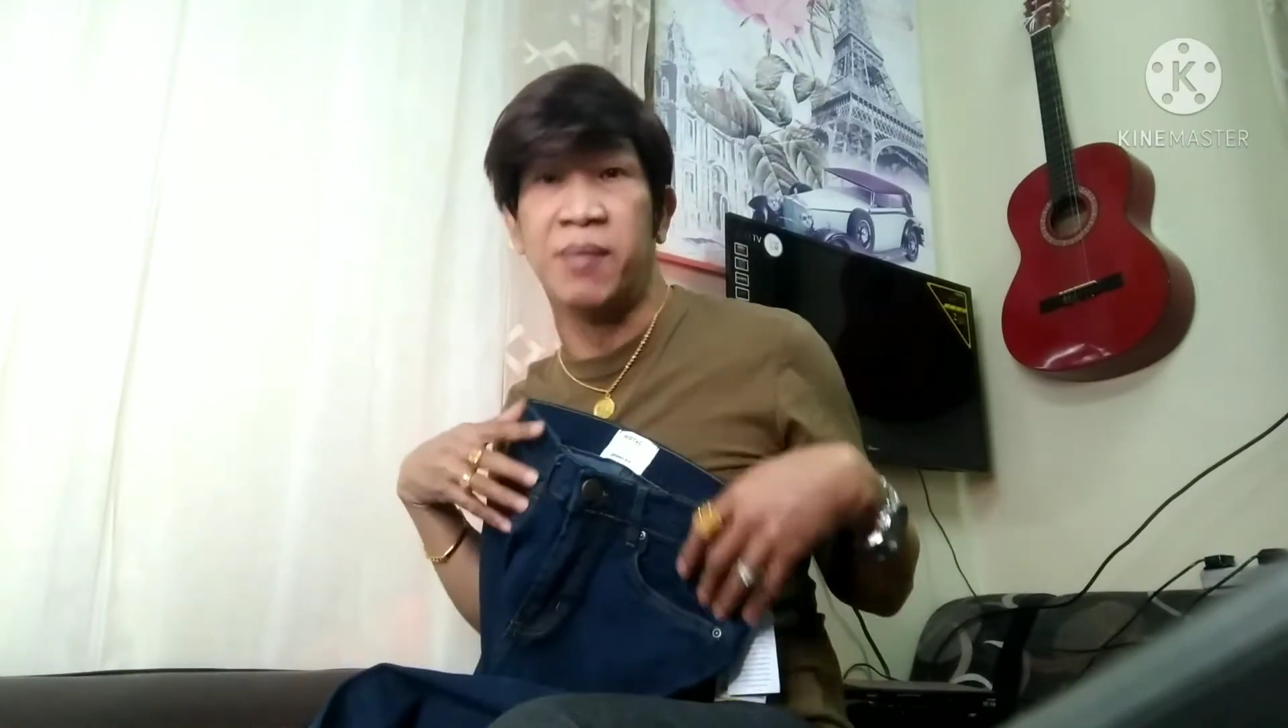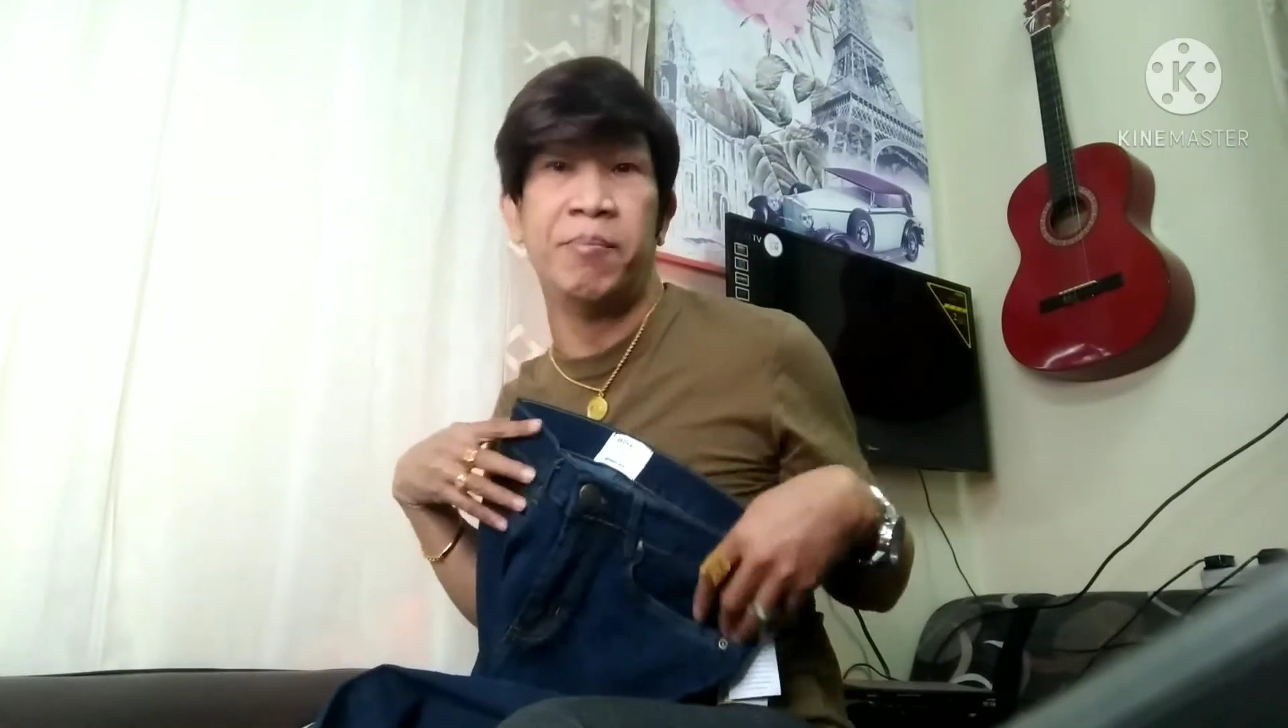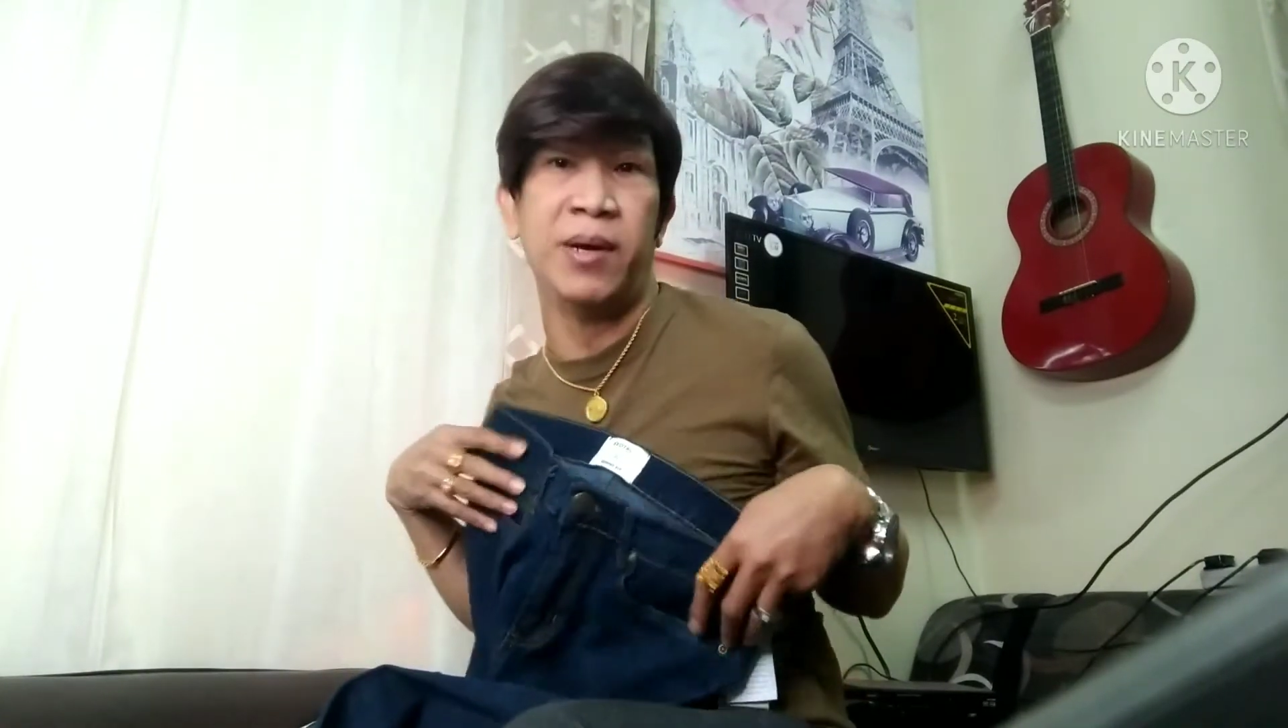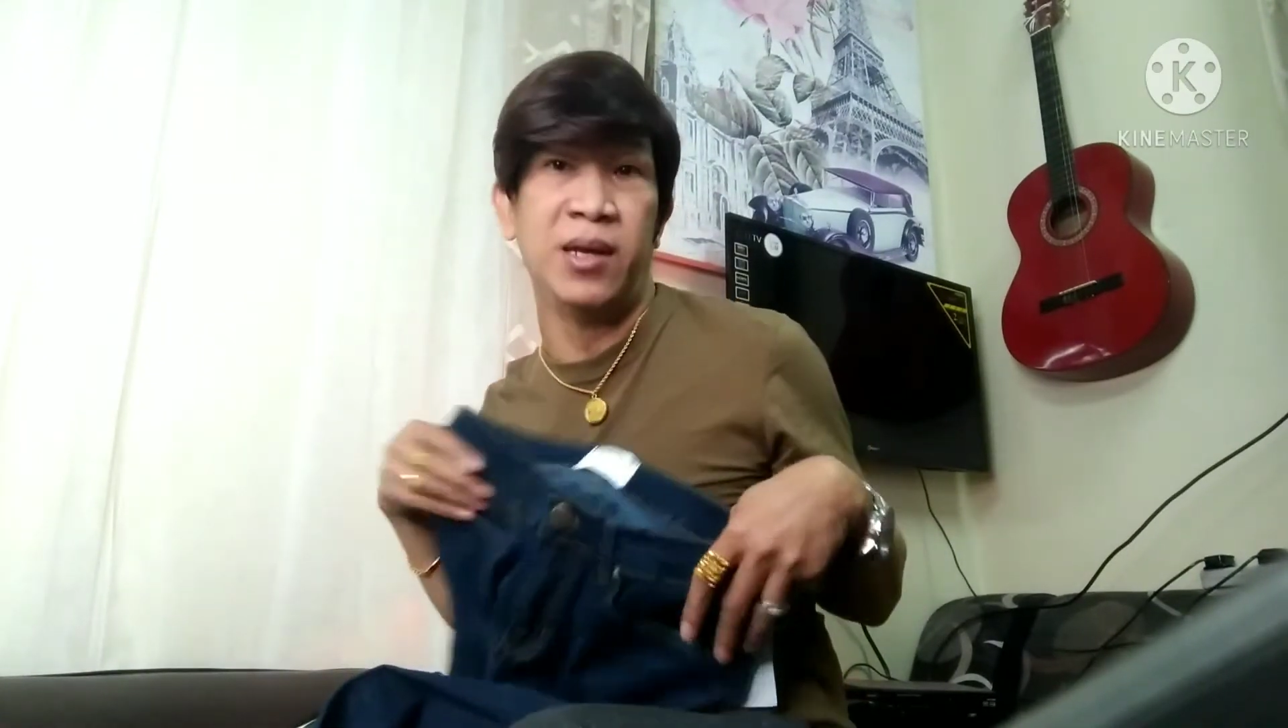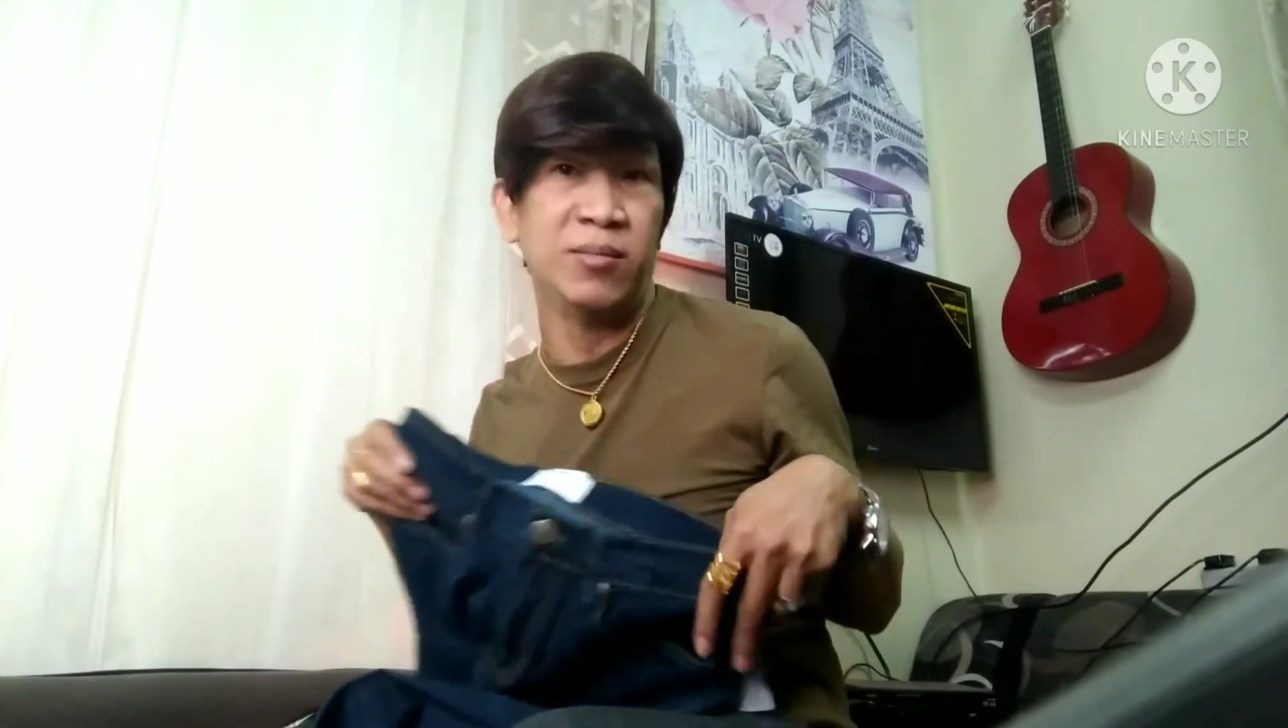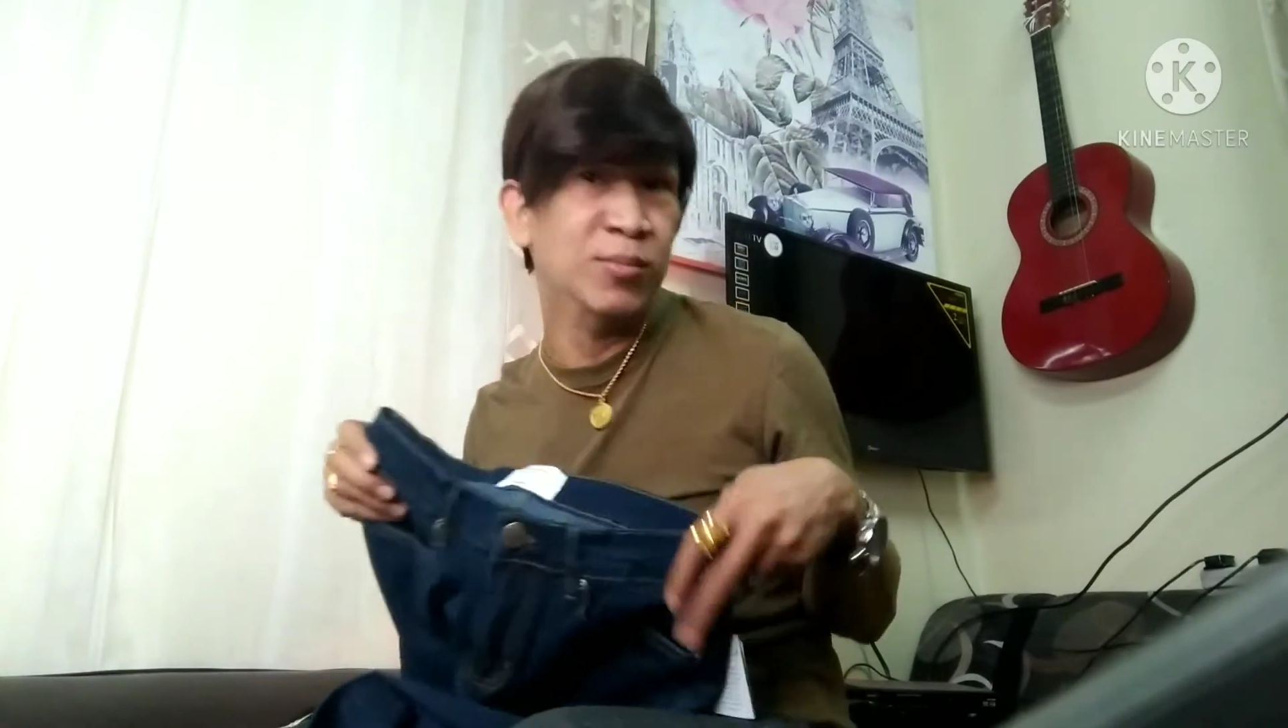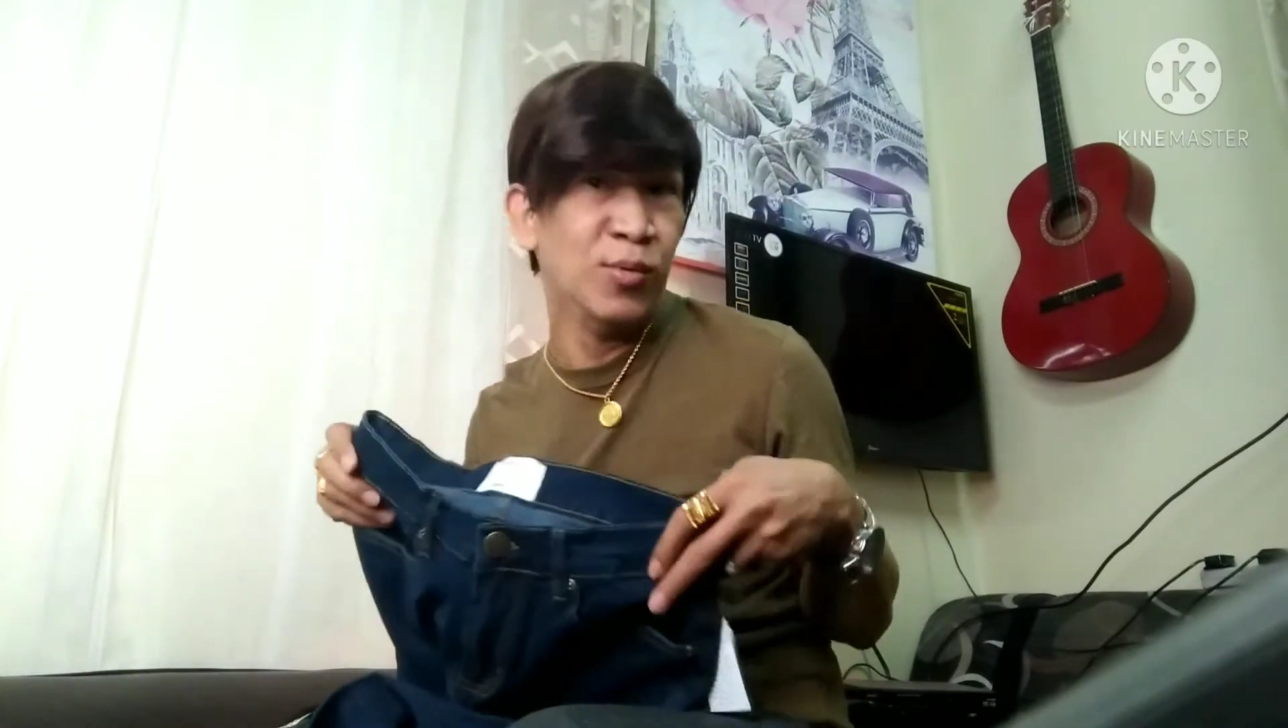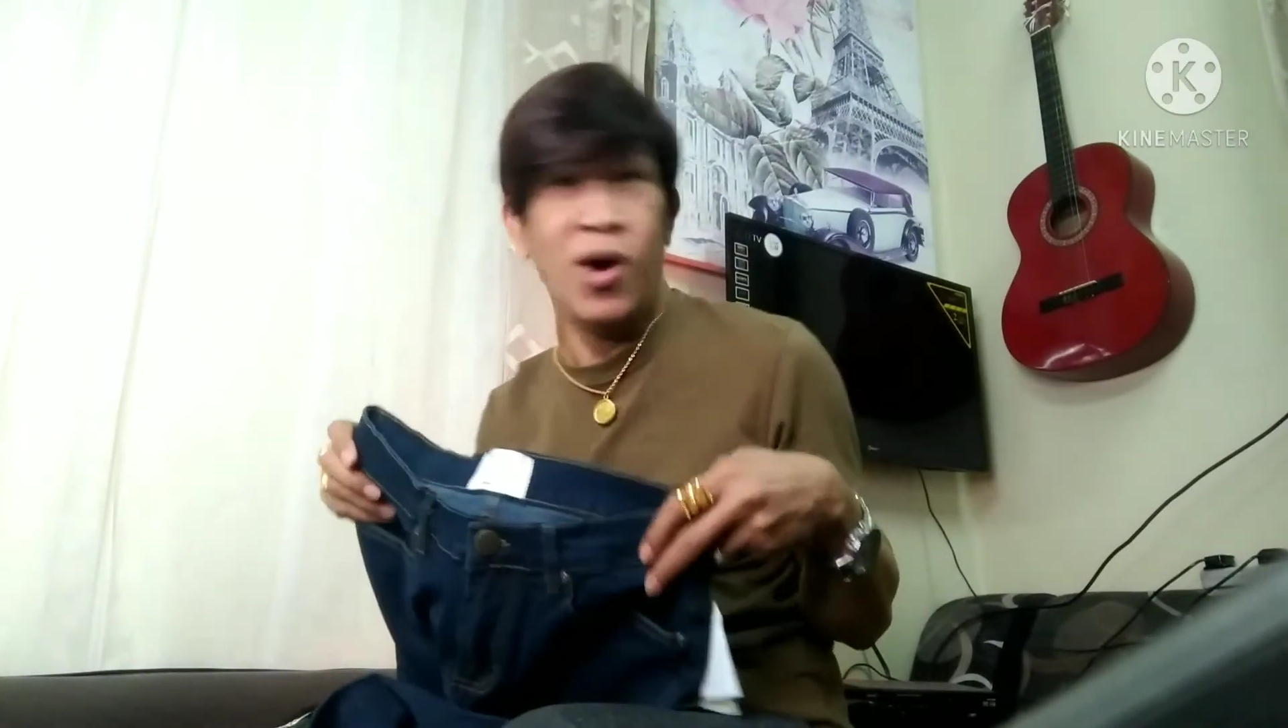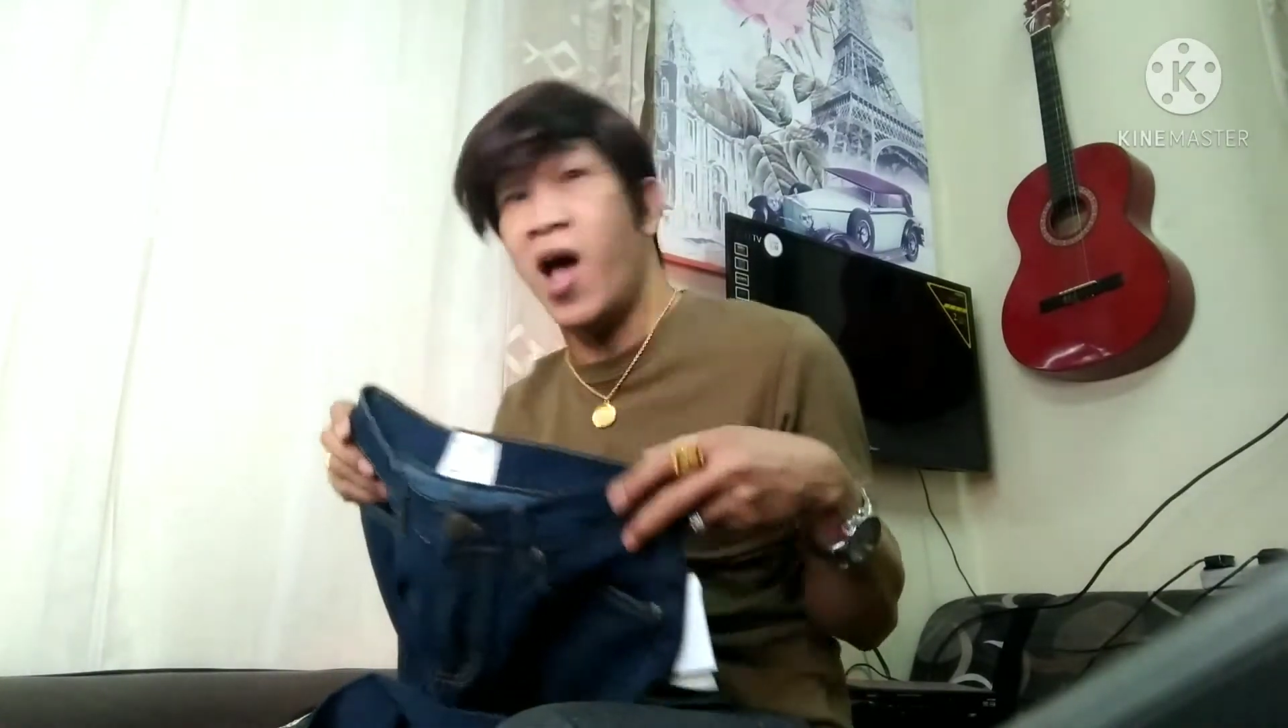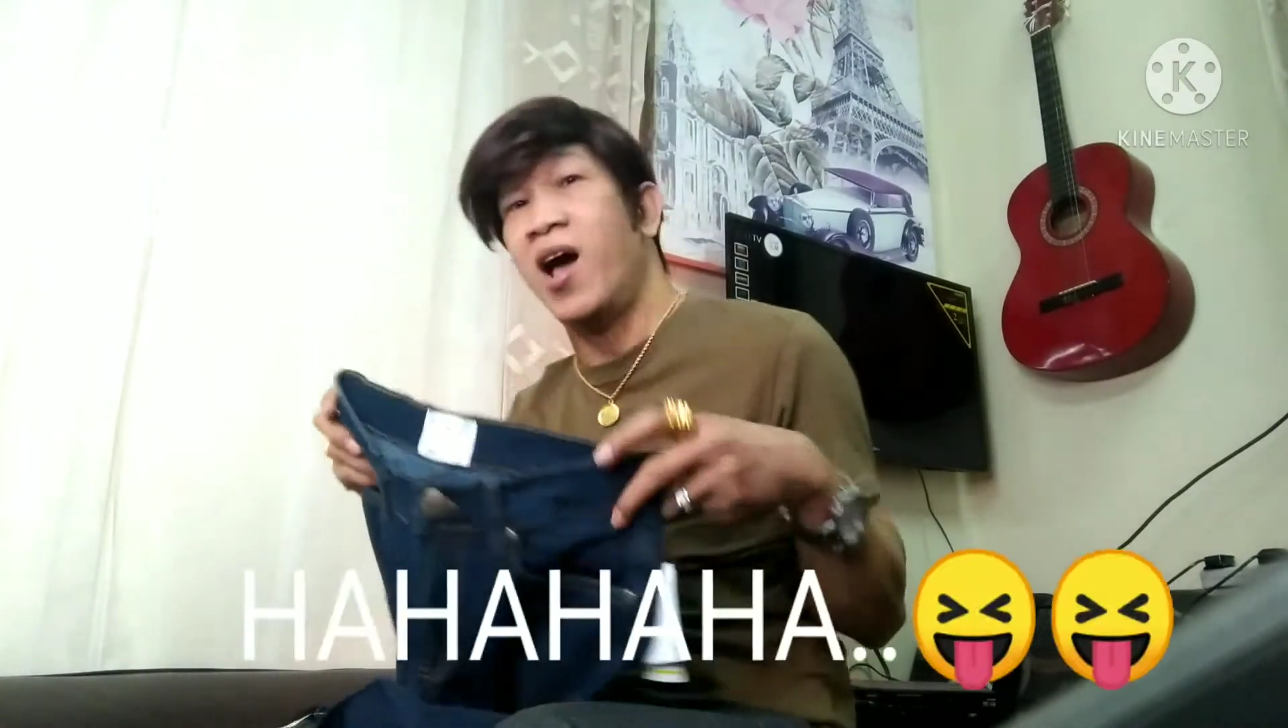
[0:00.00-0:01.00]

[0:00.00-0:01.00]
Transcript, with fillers: ng bayag mo.